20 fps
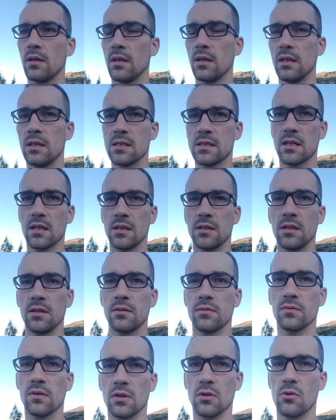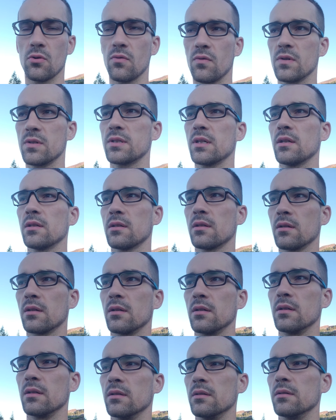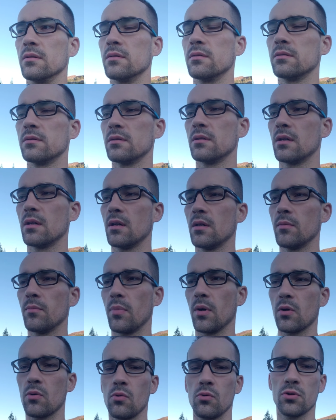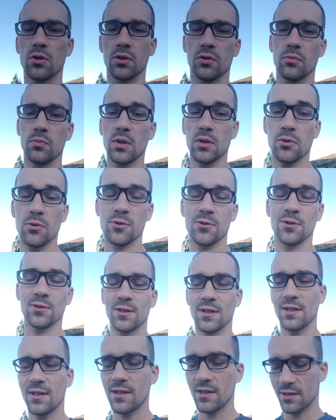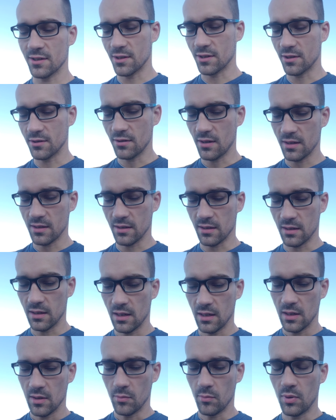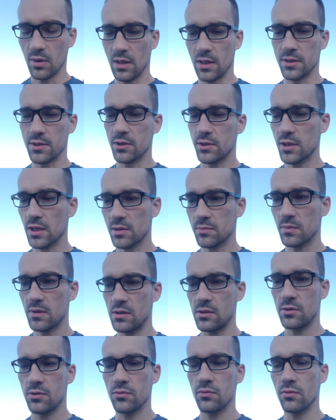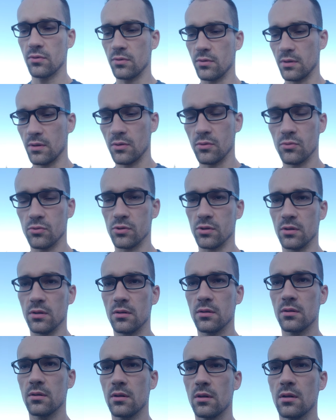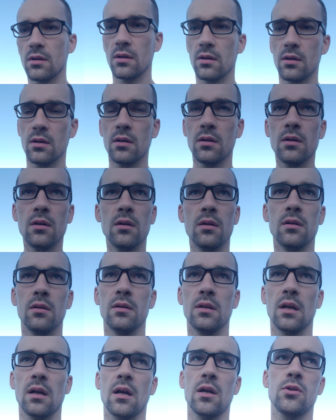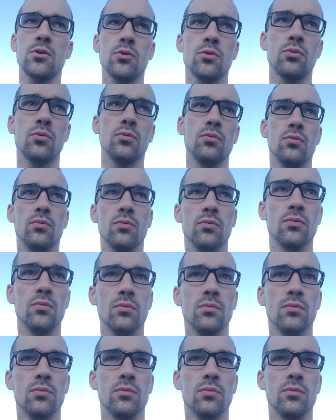или сходить в торговый центр и покушать. У меня точно такие же желания были. Сейчас мне ничего не нужно. Я хочу...